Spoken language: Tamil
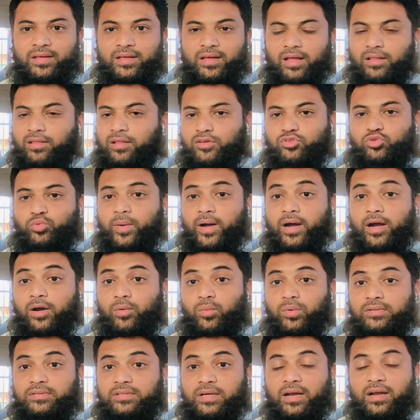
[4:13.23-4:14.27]

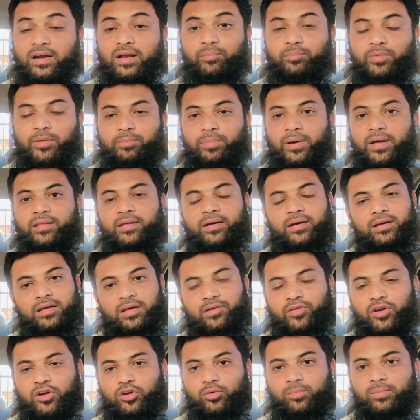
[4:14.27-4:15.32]
அல்லாஹ் தால நம்மை பாதுகாக்க
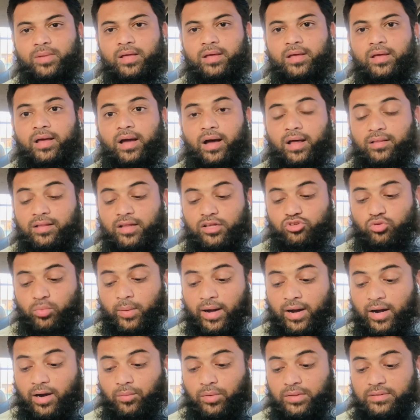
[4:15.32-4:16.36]
வேண்டும்
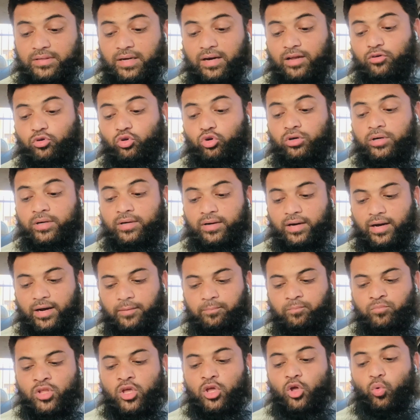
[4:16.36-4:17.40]
அல்லாஹ் தால
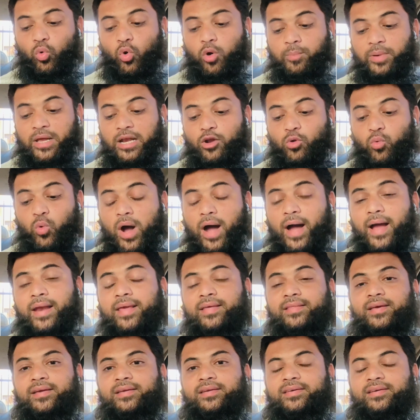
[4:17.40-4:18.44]
குறுகின்றான் ஒபில்
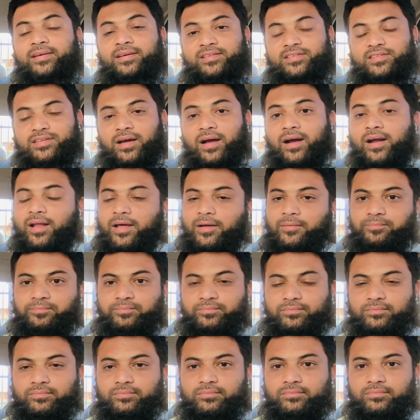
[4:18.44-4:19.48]
வாலிதை நீ ஹசானா
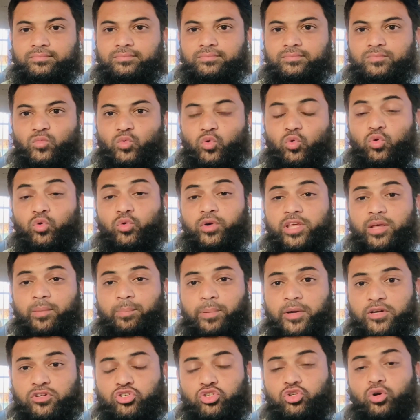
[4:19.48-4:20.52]
உன்னுடைய
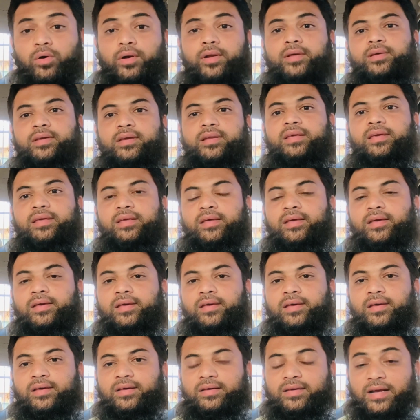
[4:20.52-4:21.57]
பெற்றோருக்கு நீ
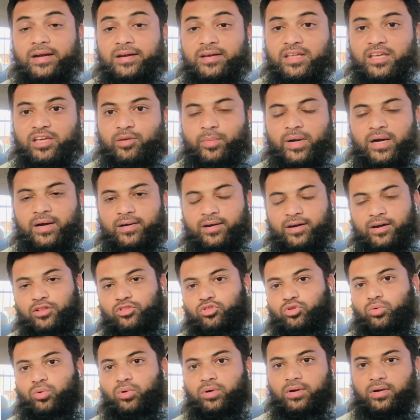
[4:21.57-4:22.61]
கண்ணியமாக
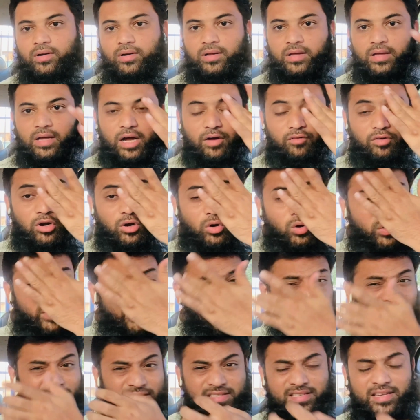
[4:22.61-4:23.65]
நடந்து கொள் அவர்களோடு
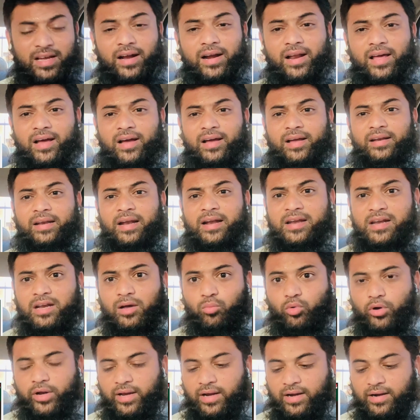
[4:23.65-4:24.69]
எஹசானாக நல்ல
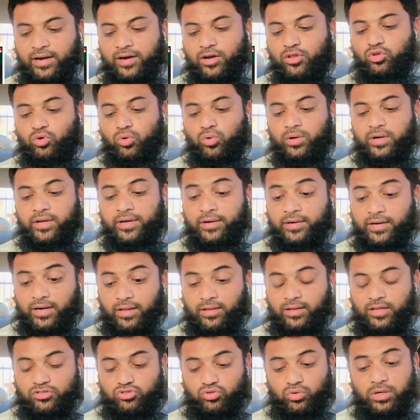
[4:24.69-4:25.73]
முறையில் நடந்து கொள் என்று
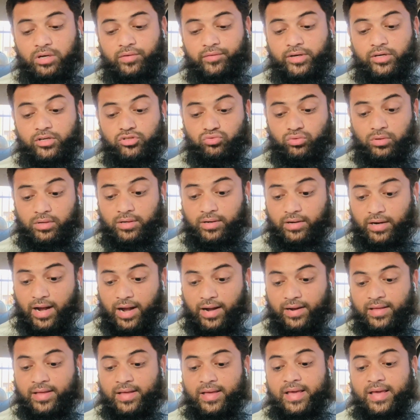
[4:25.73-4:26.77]
அல்லாஹ் சொல்லிவிட்டு சொல்கின்றான்